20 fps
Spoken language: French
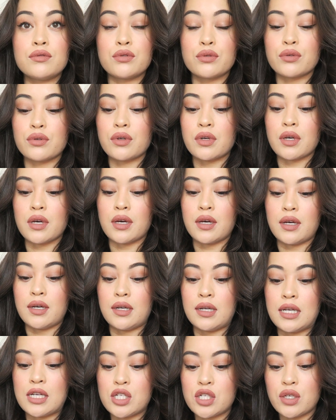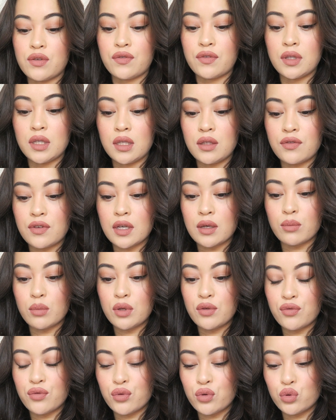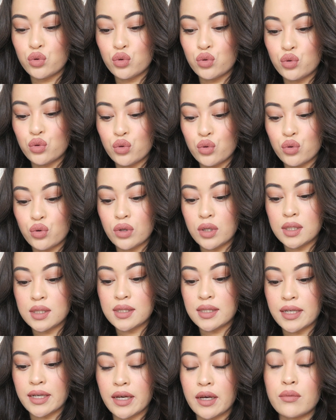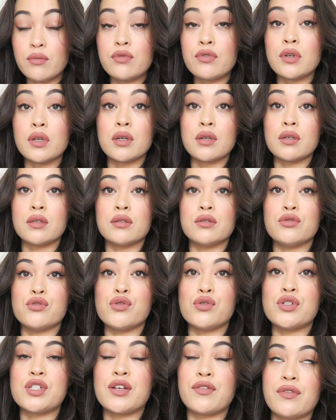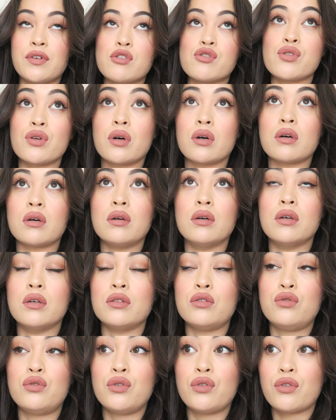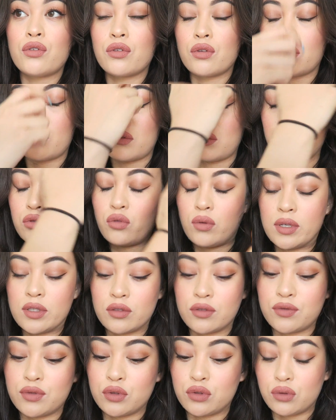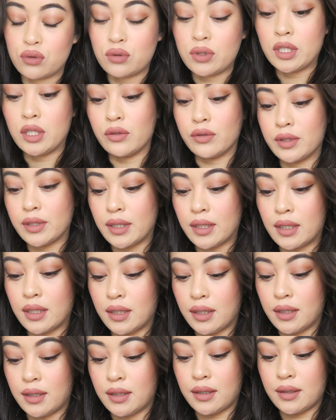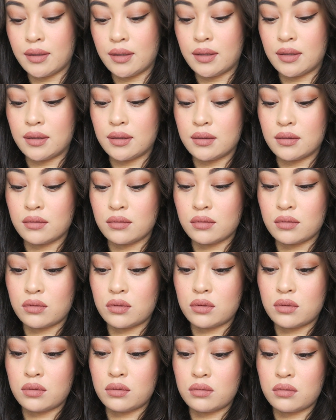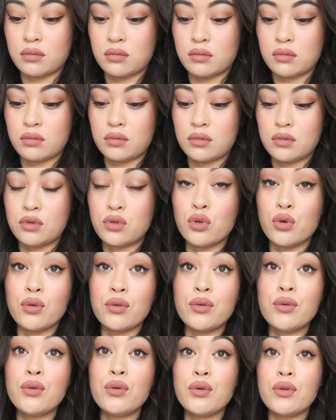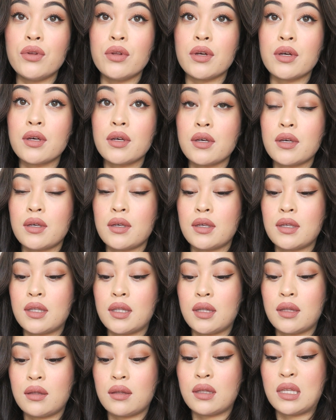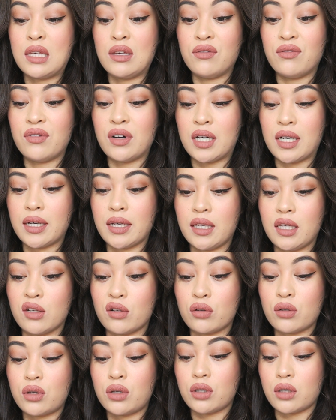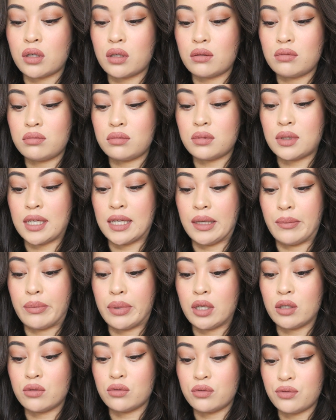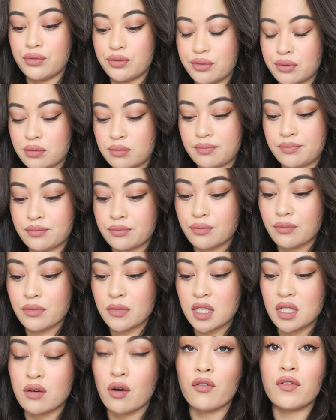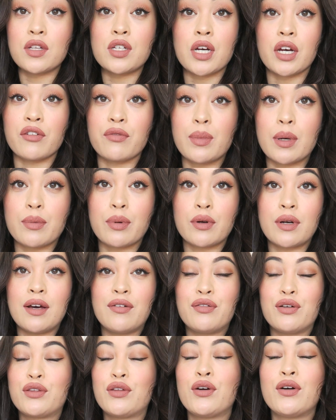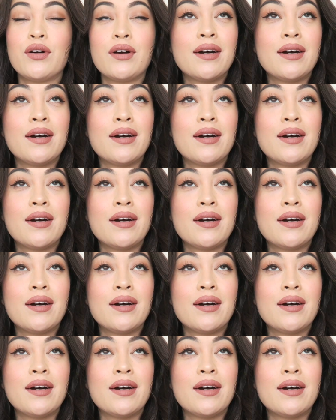Donc euh, là j'ai fini de faire mes photos Instagram. Enfin euh, j'ai fait genre 200-300 euh, photos et il y en a que une qui va et encore elle est pas ouf. En fait j'arrive pas à prendre la photo.